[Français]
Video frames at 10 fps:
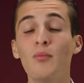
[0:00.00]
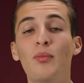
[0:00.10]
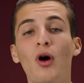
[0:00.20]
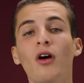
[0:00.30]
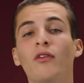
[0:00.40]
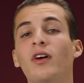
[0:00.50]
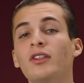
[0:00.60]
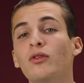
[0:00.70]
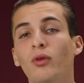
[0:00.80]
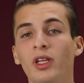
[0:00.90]
Bohr va
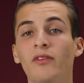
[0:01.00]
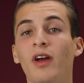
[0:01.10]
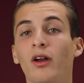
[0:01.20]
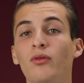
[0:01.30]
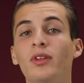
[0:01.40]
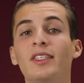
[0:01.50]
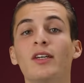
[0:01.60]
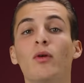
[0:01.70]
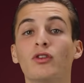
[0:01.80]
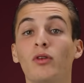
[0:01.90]
se tourner vers l'une des
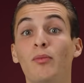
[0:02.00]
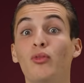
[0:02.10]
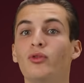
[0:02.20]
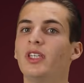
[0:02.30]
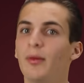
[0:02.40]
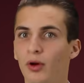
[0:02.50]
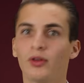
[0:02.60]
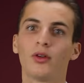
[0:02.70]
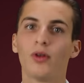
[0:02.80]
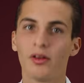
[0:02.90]
équations les plus
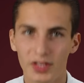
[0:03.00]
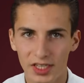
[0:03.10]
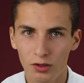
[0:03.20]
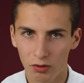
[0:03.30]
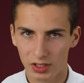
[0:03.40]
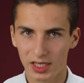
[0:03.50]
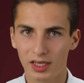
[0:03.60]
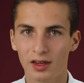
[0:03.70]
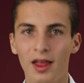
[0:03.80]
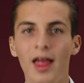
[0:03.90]
importantes de la physique
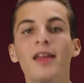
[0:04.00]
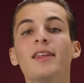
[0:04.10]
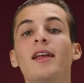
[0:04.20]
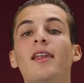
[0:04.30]
quantique, qui est